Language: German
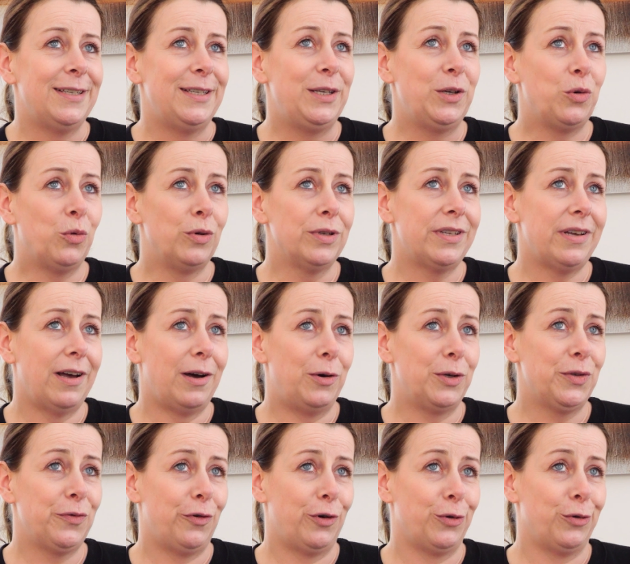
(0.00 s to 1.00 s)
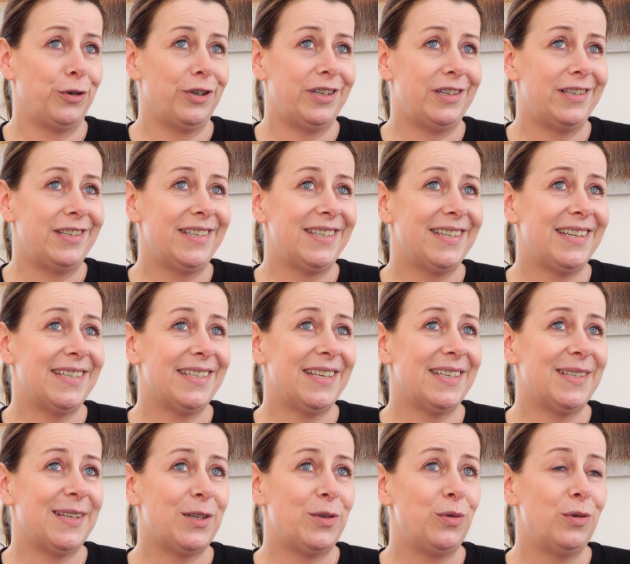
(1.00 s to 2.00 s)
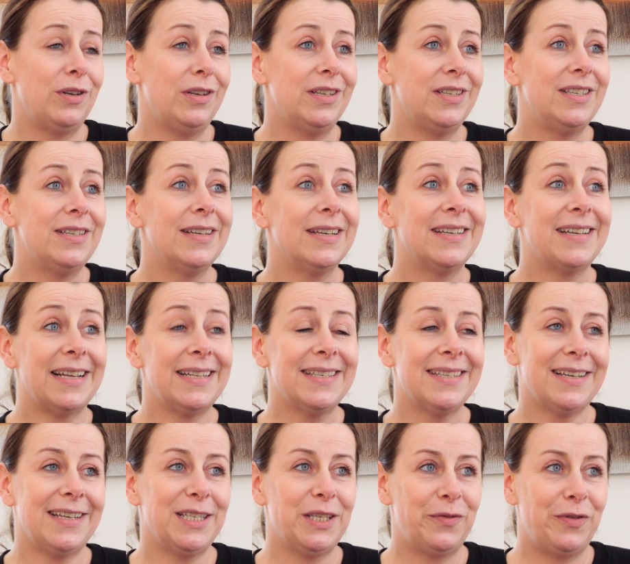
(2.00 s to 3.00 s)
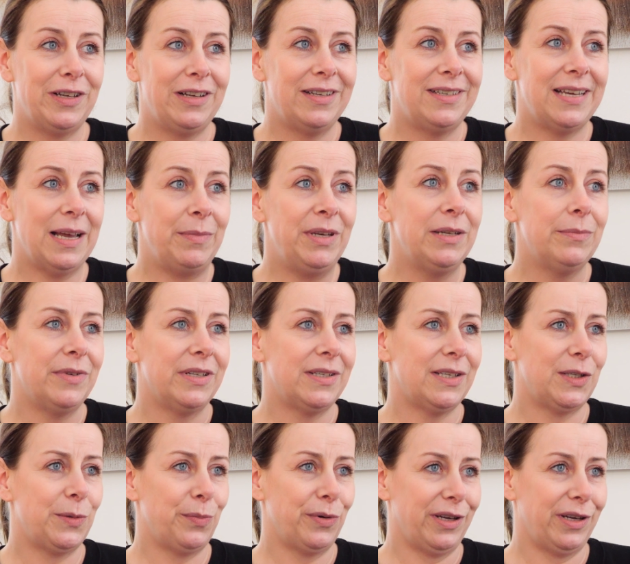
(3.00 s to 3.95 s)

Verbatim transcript: Die große Herausforderung ist, dass das natürlich ganz, ganz viele Termine mit sich